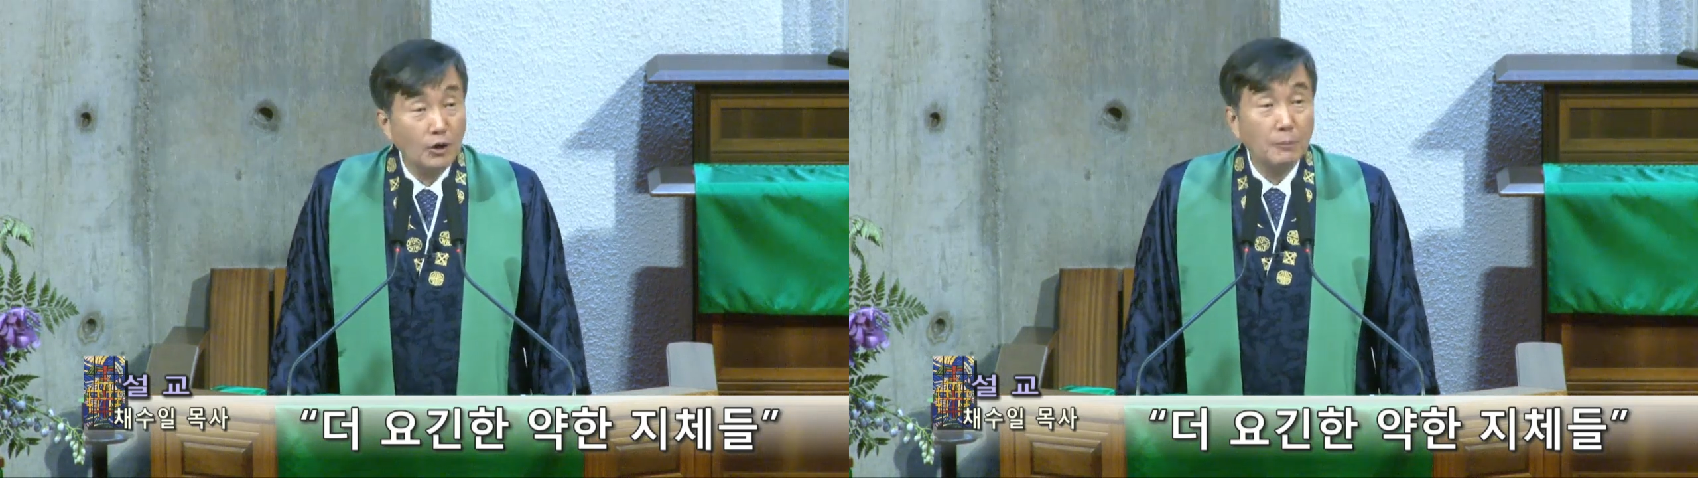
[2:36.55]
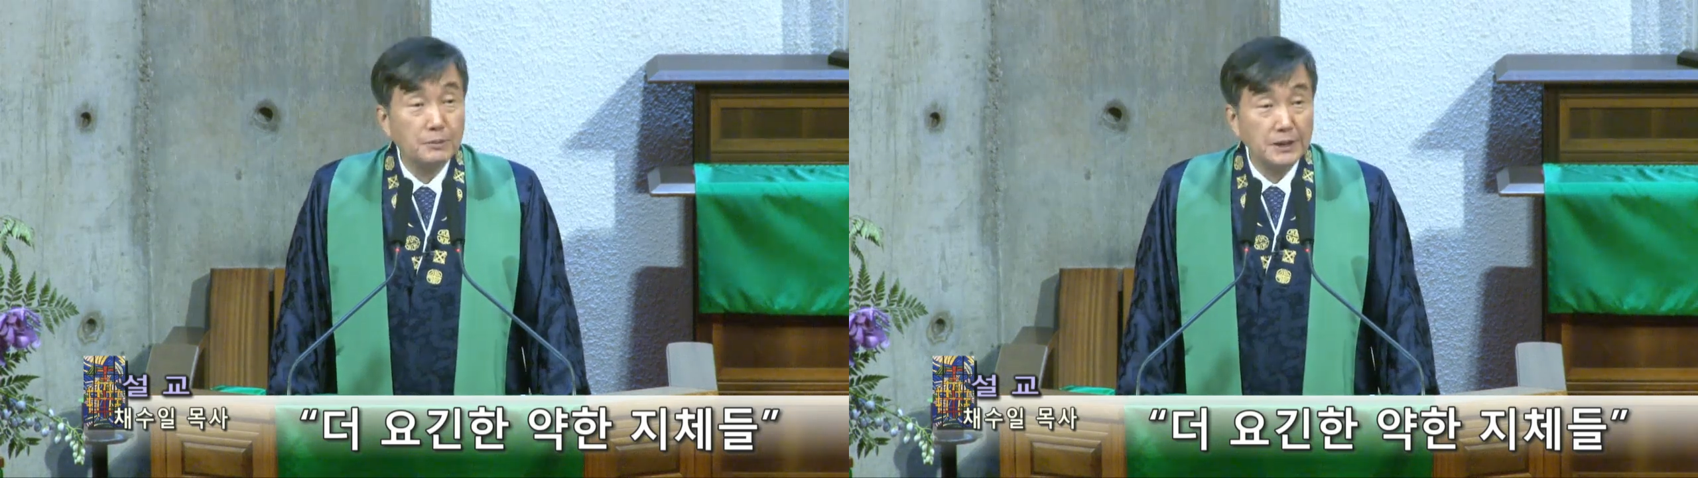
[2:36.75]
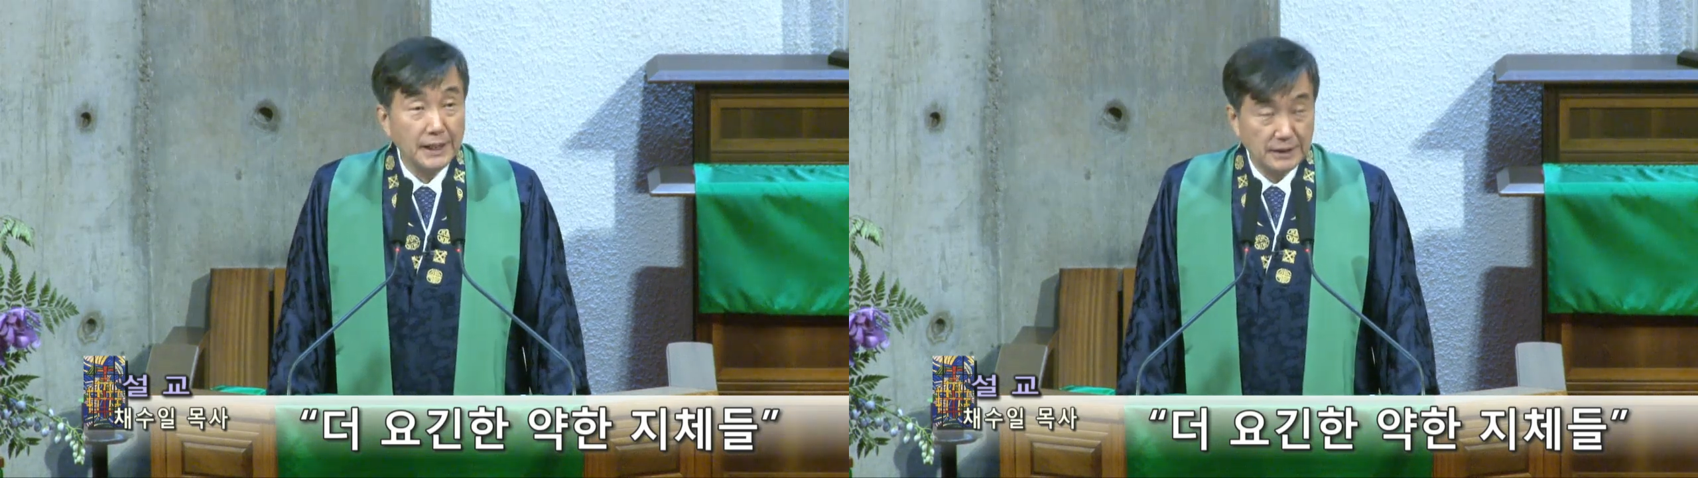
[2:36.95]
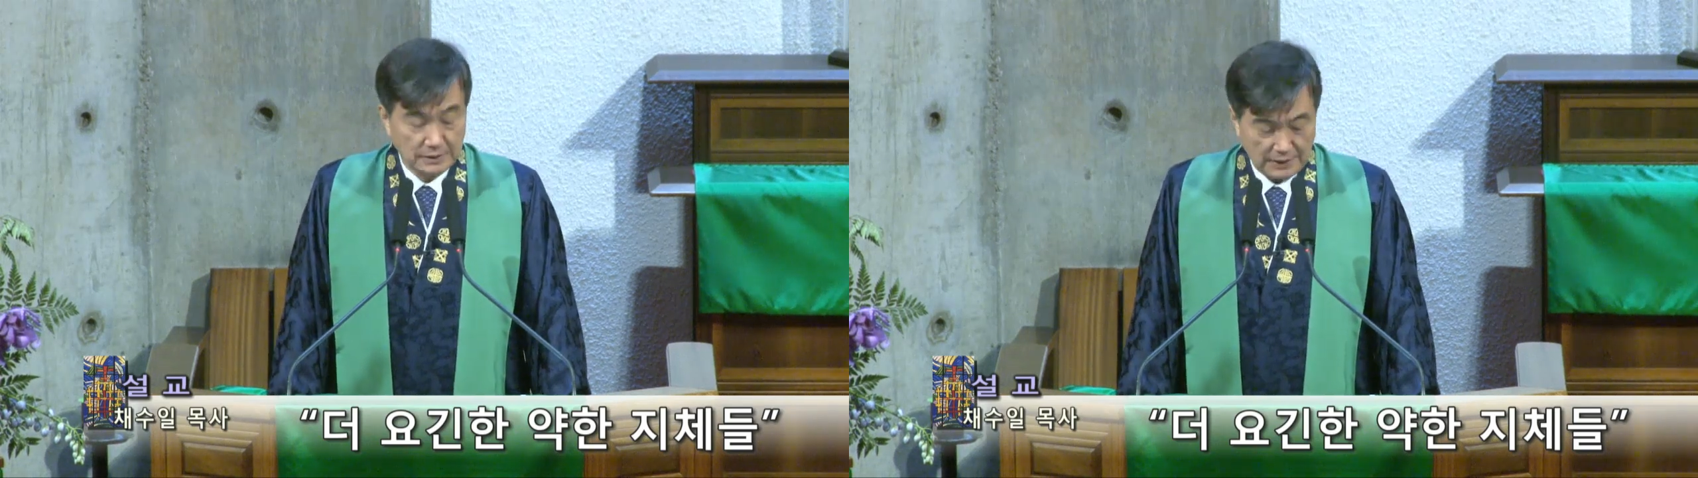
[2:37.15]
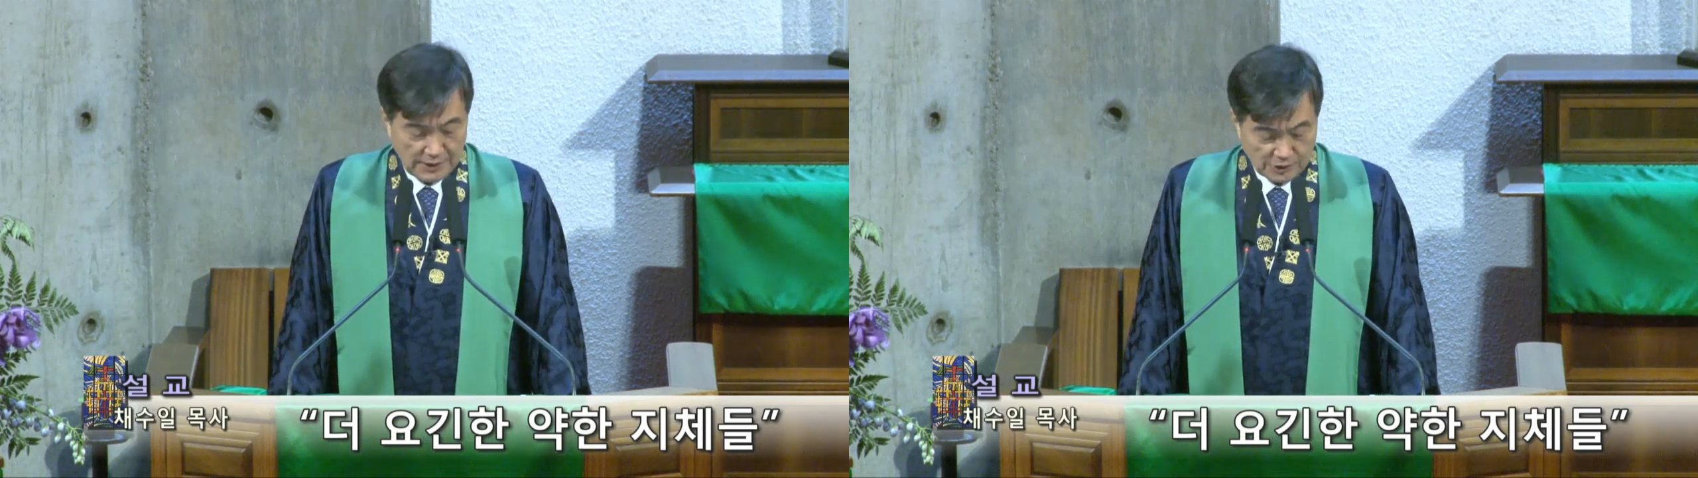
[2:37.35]

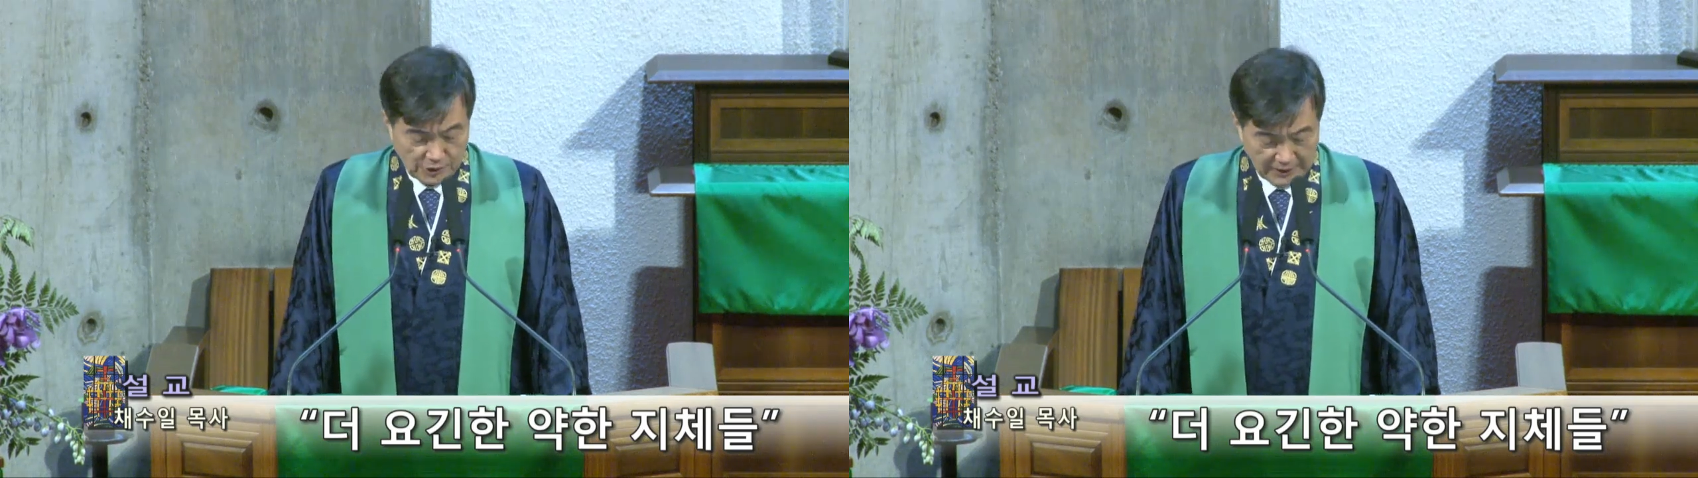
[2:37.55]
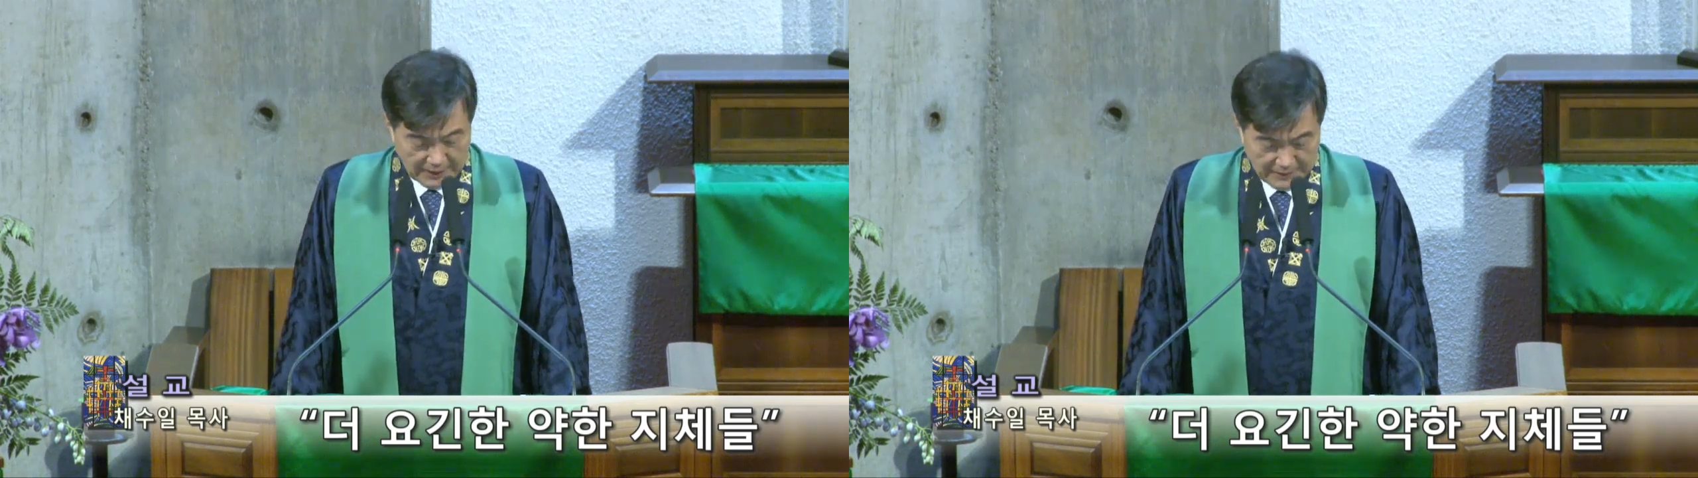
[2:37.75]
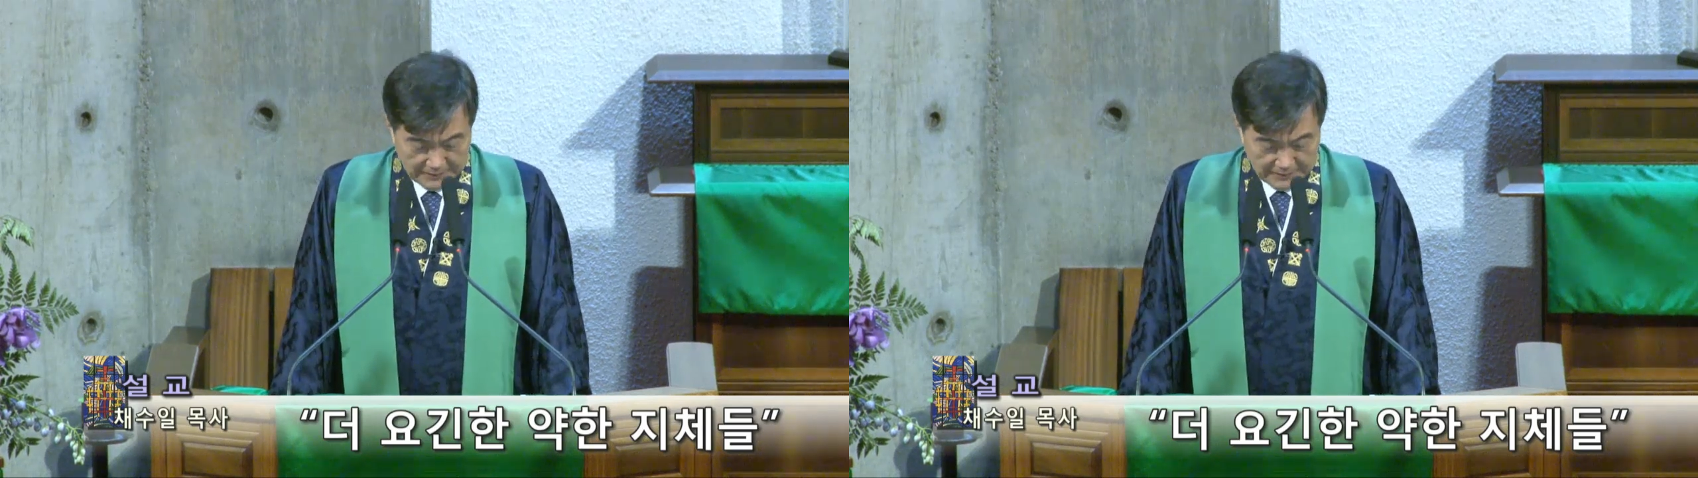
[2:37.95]
업그레이드 할 수 있다.